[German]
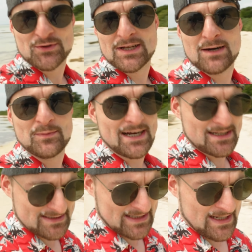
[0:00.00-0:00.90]
oder
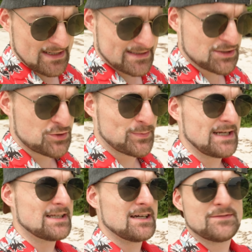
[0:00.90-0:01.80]
beides, dann
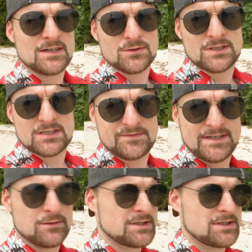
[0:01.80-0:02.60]
springt einfach durch das Video.